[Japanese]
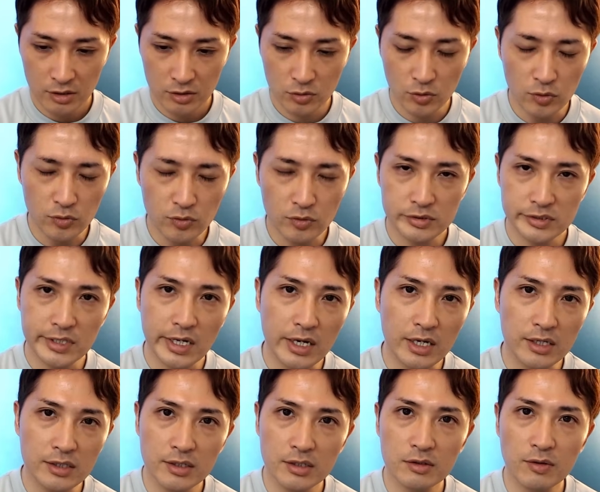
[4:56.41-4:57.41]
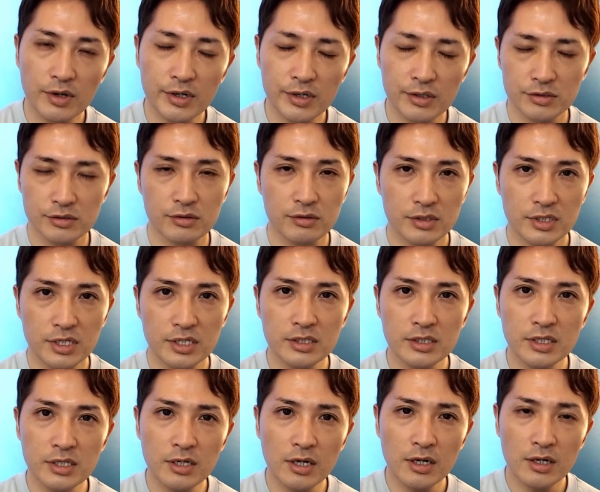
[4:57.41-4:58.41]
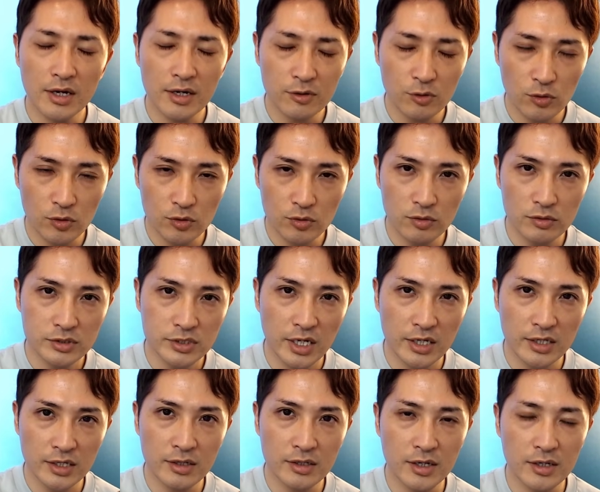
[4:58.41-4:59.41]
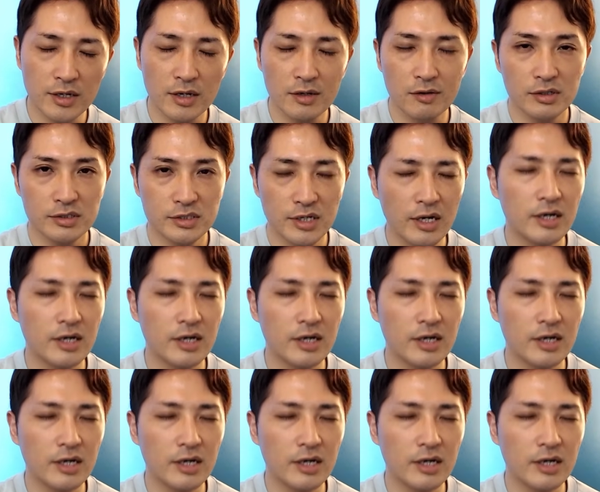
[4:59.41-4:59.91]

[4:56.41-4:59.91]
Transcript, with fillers: どんどん下がってるわけですよ金利が上がるほど債券価格は下